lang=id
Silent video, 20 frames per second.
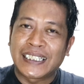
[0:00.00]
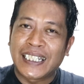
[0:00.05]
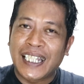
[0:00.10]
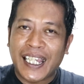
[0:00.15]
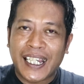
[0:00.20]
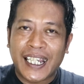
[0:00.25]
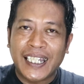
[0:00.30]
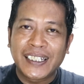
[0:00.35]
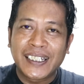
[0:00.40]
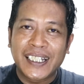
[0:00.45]

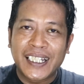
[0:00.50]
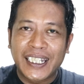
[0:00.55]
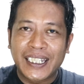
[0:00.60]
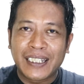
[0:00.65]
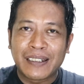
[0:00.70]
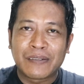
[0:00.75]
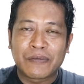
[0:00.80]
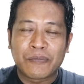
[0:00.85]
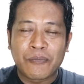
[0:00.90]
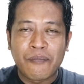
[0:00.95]
Silahkan
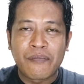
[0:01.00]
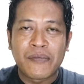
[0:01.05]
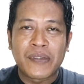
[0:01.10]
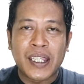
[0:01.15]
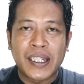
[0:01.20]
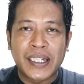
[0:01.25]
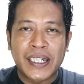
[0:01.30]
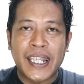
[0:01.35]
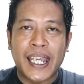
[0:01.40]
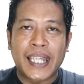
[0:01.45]
klik
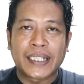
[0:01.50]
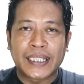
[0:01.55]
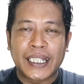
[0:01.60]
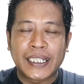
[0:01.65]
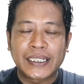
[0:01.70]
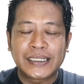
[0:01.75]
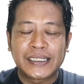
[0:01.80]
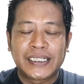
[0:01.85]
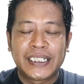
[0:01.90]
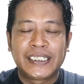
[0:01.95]
di
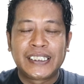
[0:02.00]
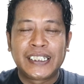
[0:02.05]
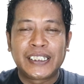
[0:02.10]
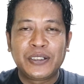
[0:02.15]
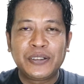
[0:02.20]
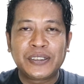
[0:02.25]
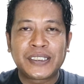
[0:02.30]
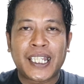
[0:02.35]
atas di situ